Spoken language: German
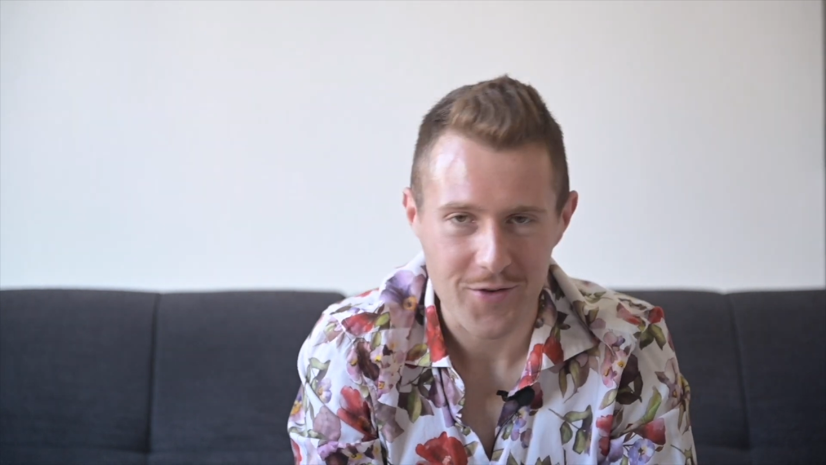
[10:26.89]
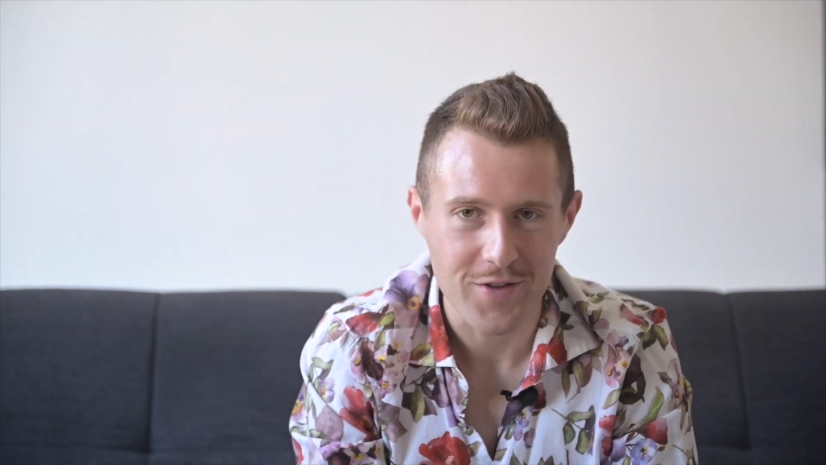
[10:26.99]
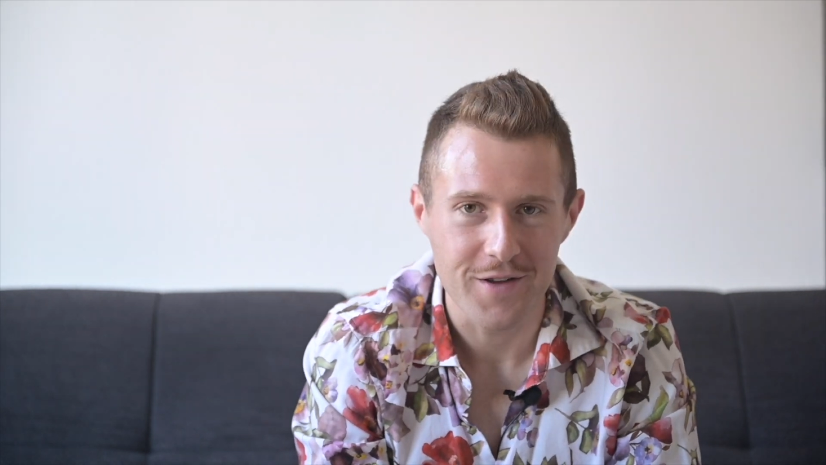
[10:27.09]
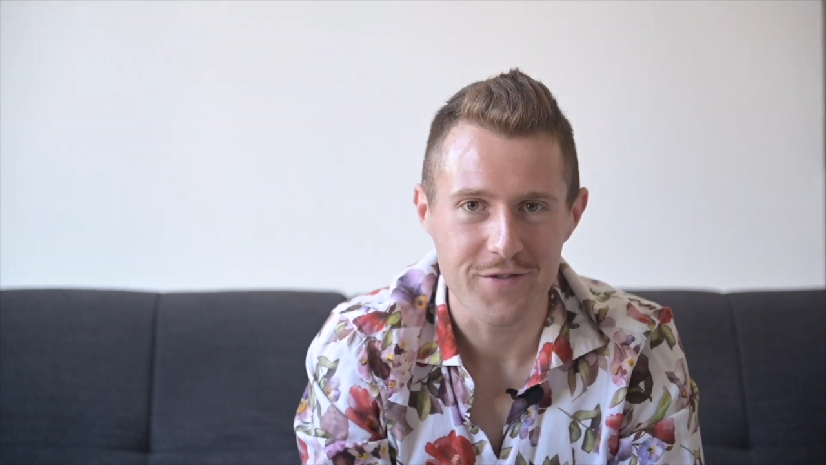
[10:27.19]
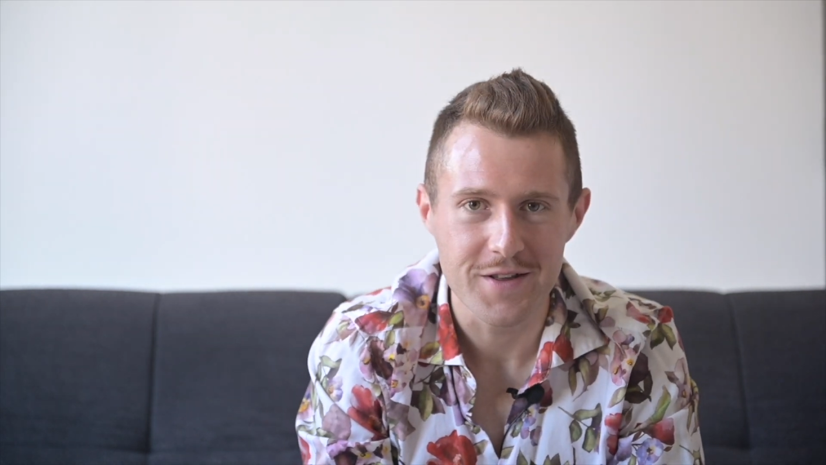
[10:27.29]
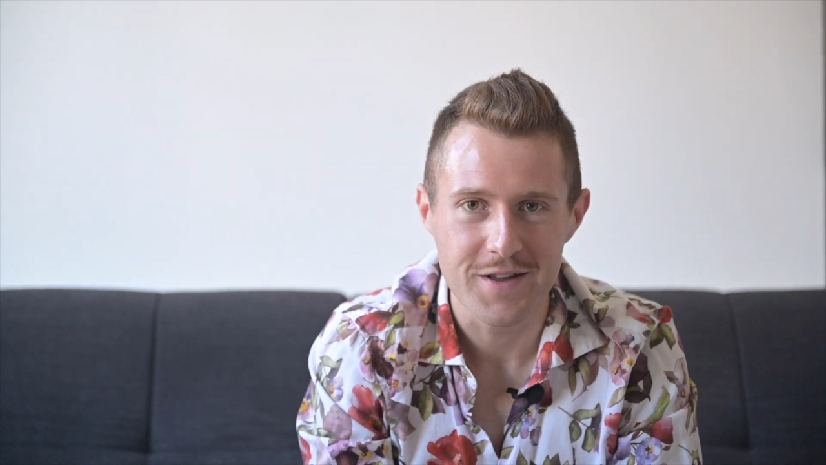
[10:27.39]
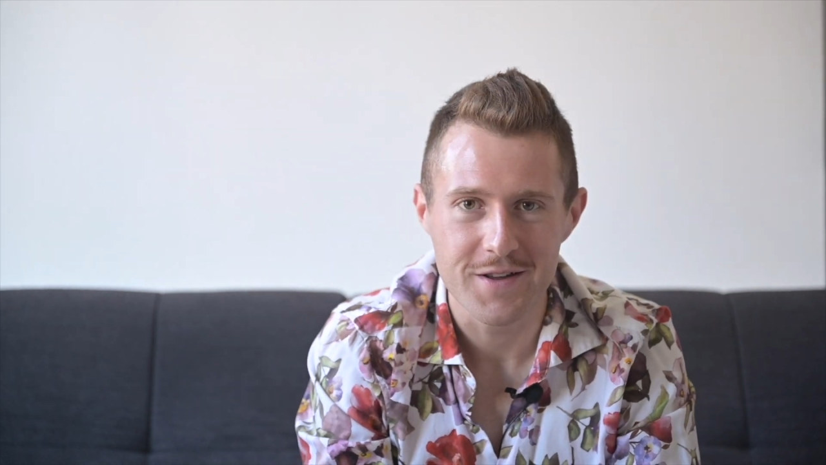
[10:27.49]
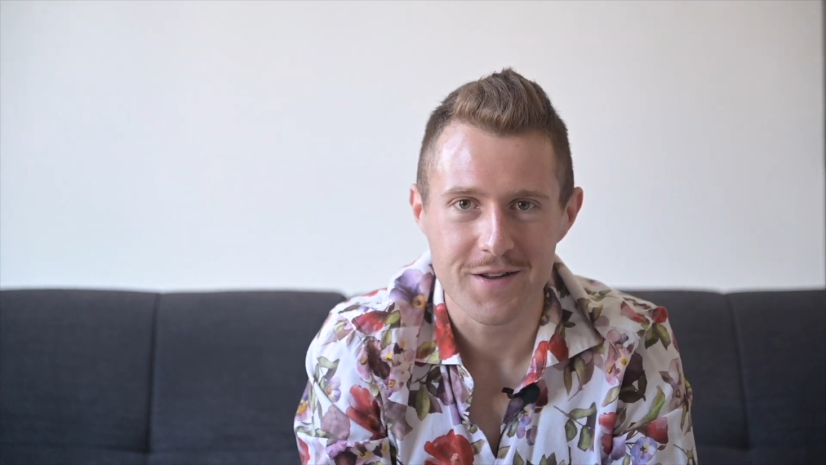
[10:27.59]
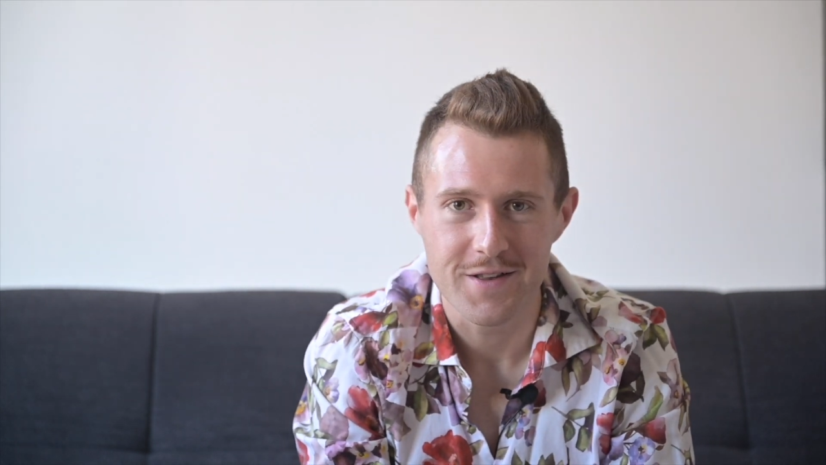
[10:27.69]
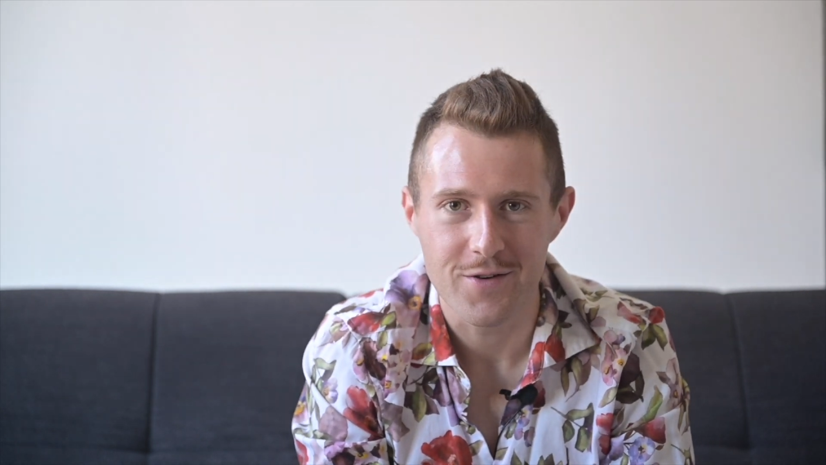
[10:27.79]
können ja
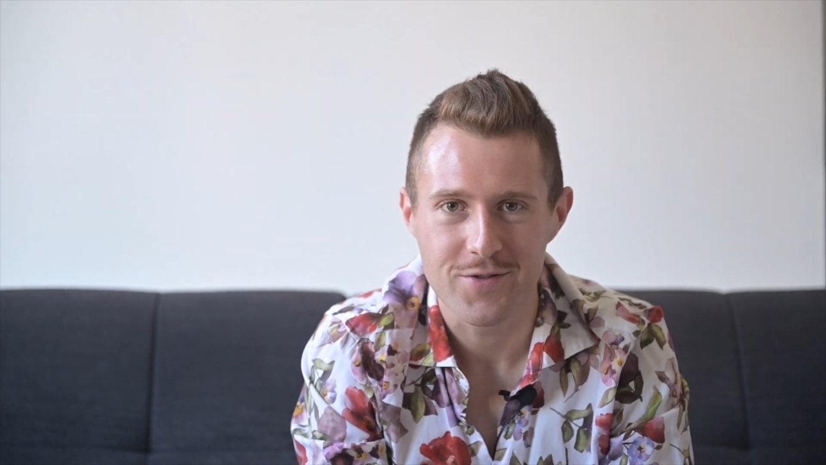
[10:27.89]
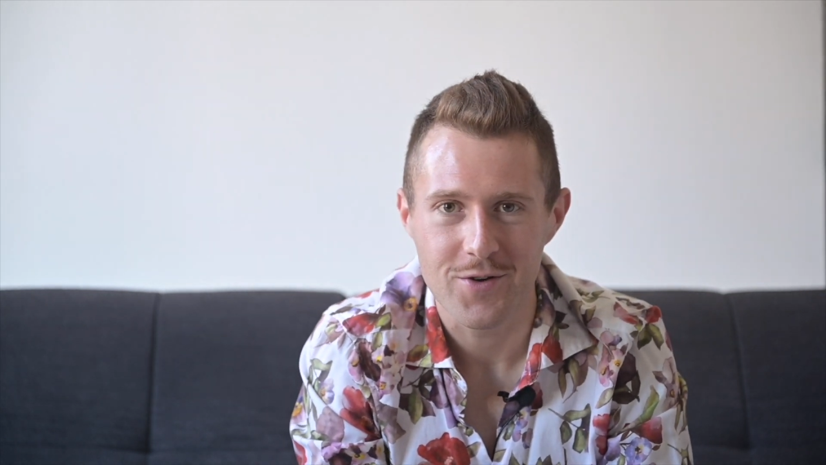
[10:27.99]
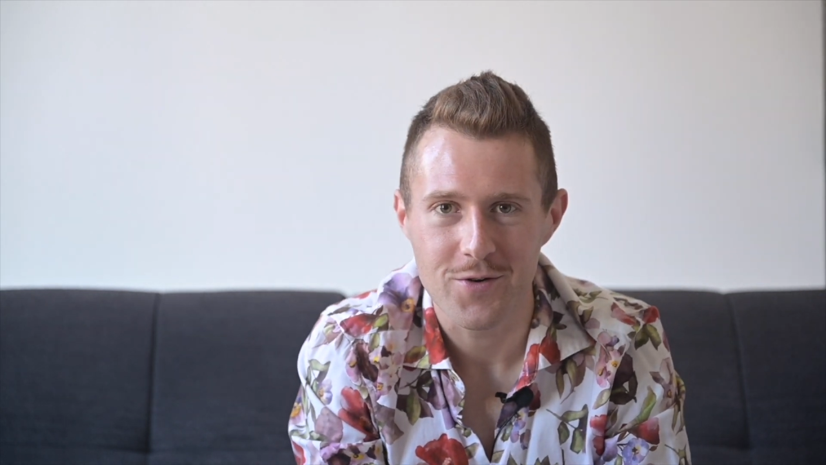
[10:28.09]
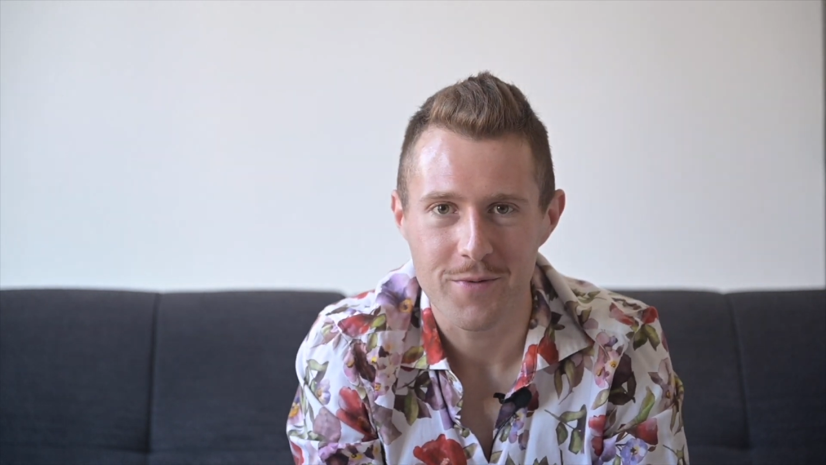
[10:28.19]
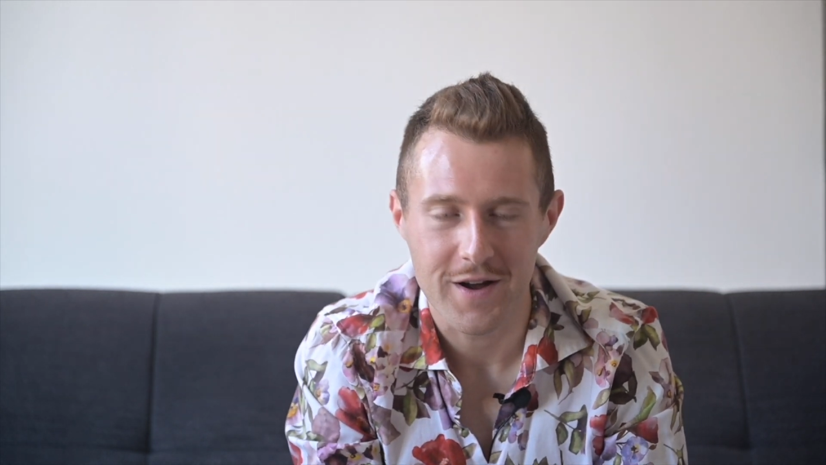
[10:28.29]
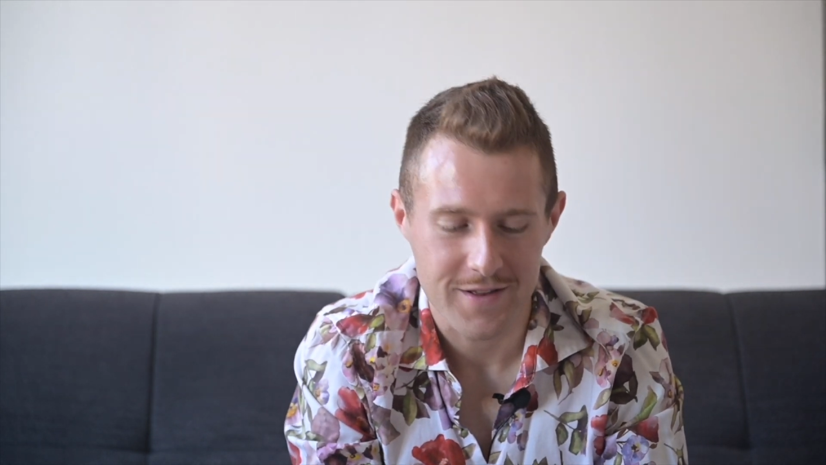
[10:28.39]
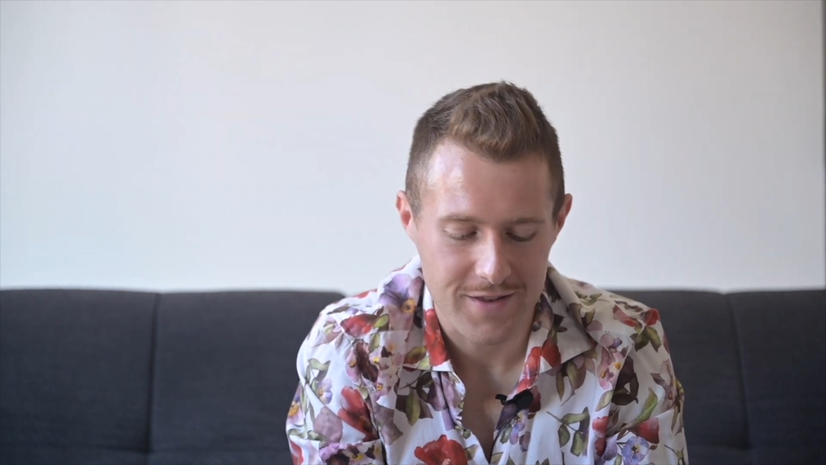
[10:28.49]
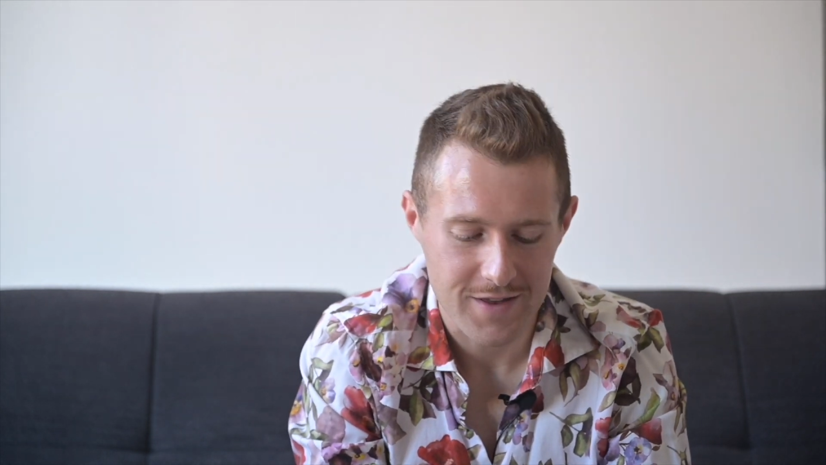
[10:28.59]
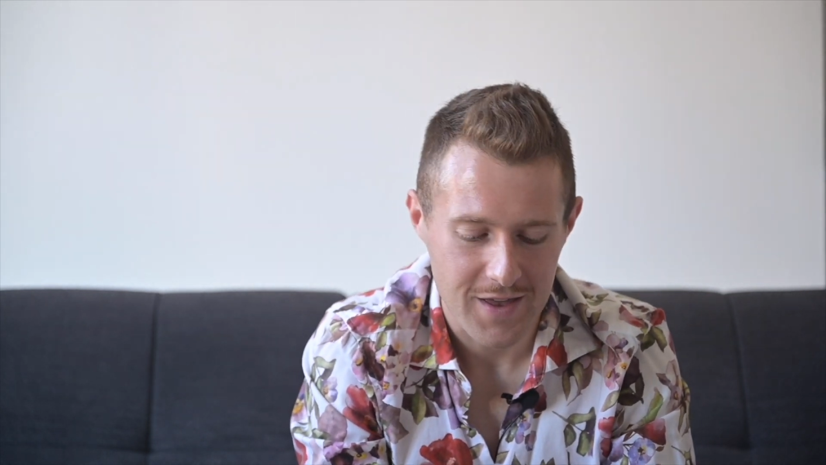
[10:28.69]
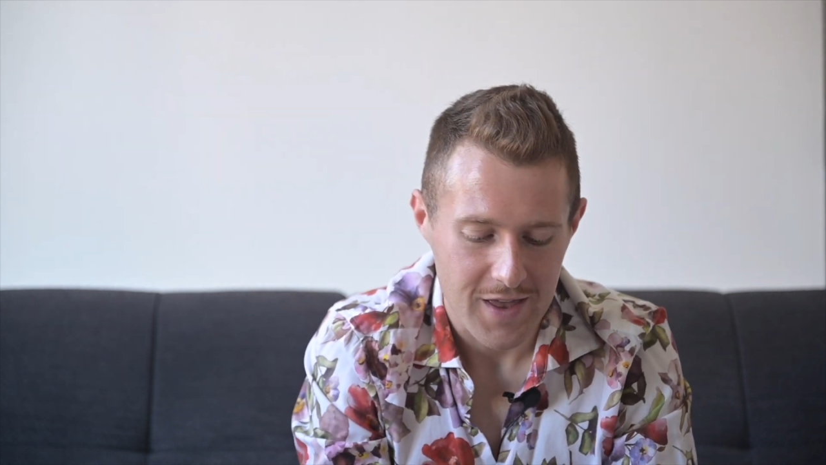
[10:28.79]
viele 1000 Euro Marken
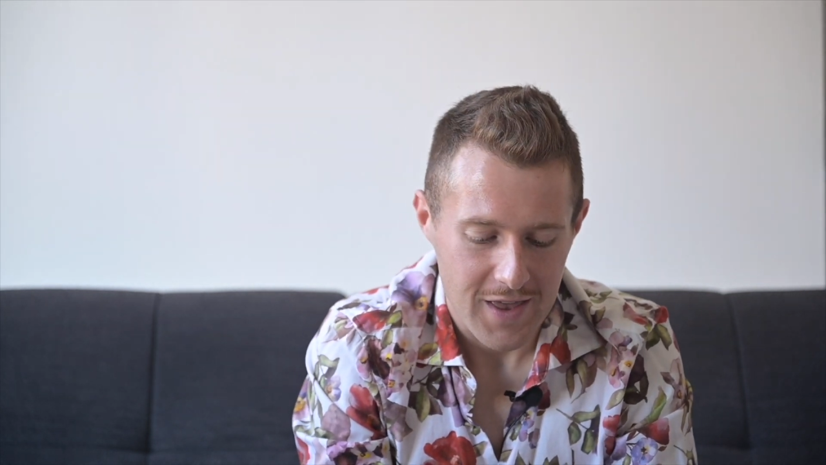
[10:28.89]
nicht.